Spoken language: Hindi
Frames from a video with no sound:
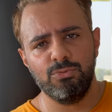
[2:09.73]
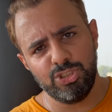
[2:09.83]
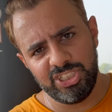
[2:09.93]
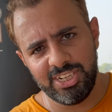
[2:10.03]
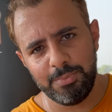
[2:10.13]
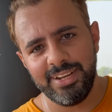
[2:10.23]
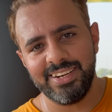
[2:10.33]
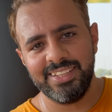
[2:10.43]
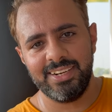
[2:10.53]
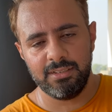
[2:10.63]
वो शेयर भी कर
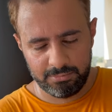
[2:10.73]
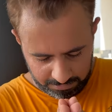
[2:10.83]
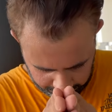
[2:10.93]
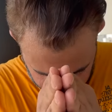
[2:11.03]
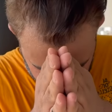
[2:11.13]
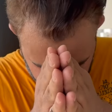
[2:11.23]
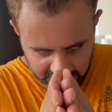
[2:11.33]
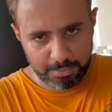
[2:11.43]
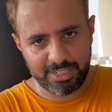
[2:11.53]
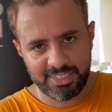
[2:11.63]
देना
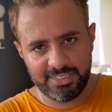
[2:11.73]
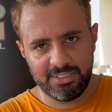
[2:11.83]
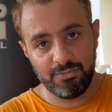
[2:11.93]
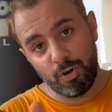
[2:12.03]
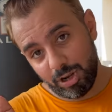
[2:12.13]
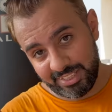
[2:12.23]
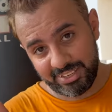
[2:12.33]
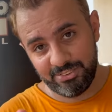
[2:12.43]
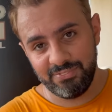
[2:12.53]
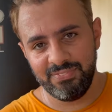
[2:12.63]
जय माता दी ब्लॉग देखो